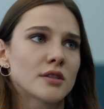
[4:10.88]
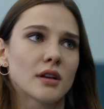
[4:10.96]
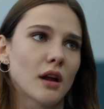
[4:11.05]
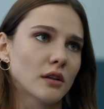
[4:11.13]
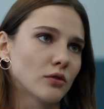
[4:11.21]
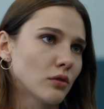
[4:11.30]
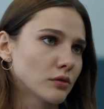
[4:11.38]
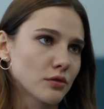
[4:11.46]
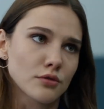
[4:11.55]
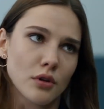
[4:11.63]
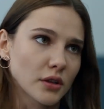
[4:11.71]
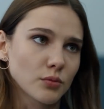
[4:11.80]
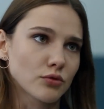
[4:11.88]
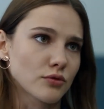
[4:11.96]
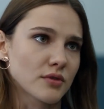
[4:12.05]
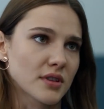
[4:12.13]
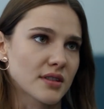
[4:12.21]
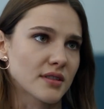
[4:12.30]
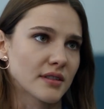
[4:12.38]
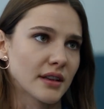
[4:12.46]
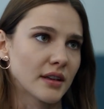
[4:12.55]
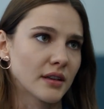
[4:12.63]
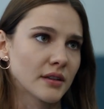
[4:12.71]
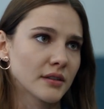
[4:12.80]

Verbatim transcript: Celal ne olur şu anda bunun sırası değil.